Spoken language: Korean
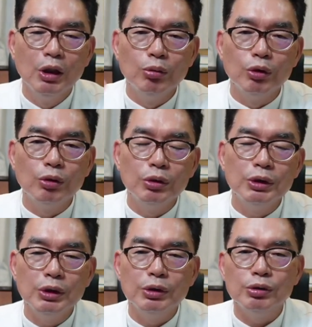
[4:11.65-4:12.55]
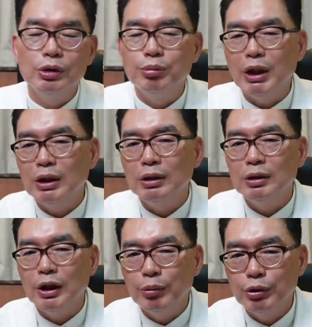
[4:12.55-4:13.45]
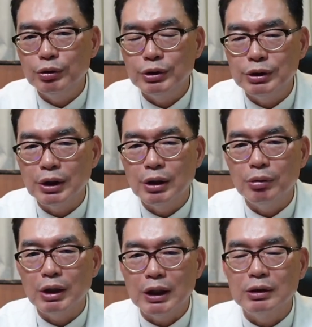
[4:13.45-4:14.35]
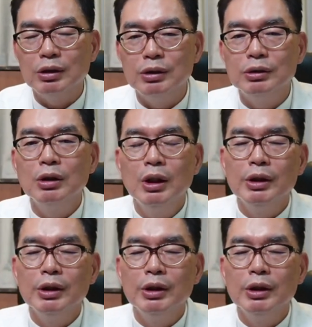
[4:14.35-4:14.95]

무공을 열어주는 발한 해표지제와 같은